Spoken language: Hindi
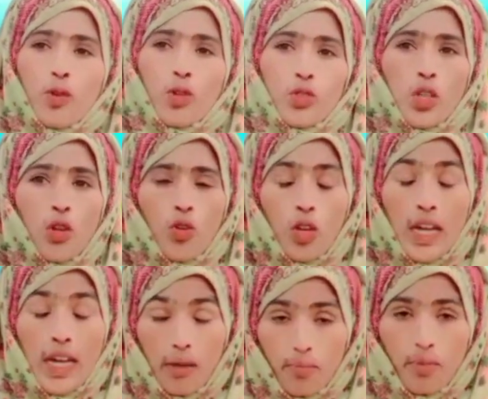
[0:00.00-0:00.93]
बहुत से लोग
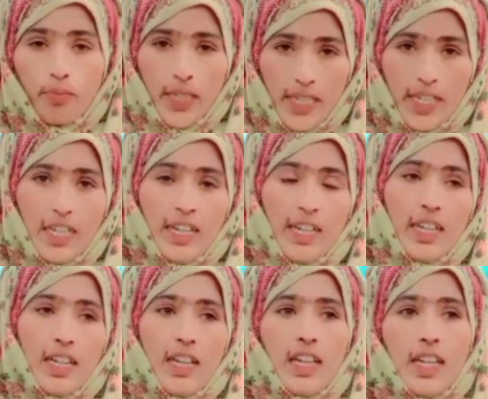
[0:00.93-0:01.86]
हेल्प भी कर रहे
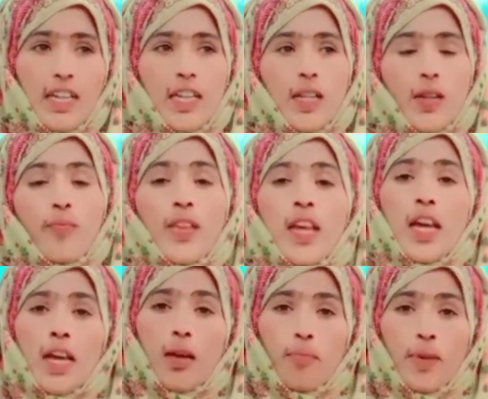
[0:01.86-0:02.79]
हैं लेकिन
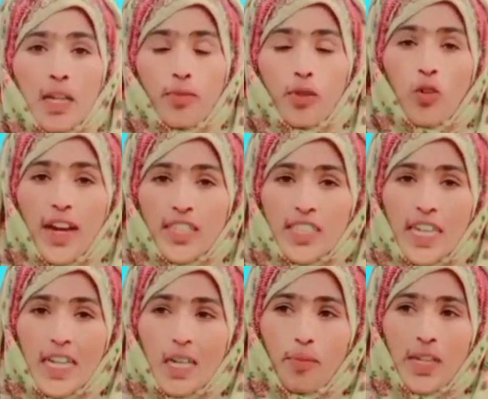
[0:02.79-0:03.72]
मेरी भी ख्वाहिश
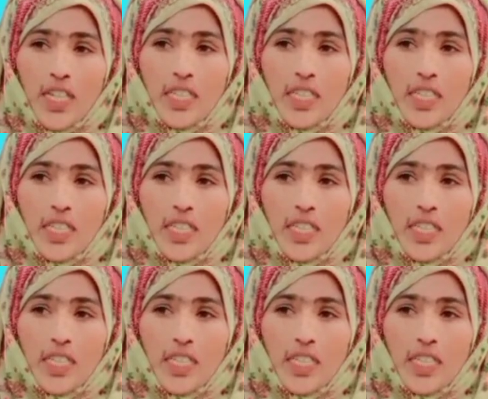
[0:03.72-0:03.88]
है कि मैं